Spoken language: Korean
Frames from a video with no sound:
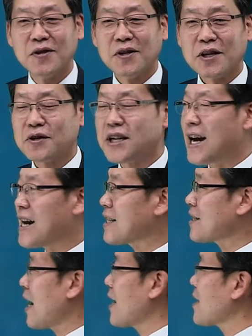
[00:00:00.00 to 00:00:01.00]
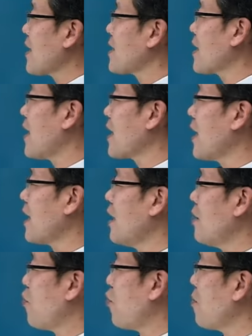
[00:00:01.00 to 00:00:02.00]
그래서 양 당사자 간에
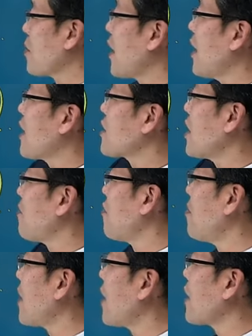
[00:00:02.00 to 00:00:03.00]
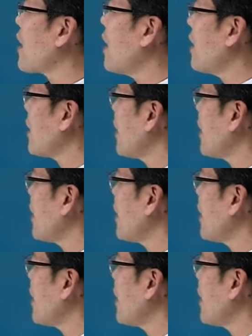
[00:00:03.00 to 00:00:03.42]
보험 계약자뿐만 아니라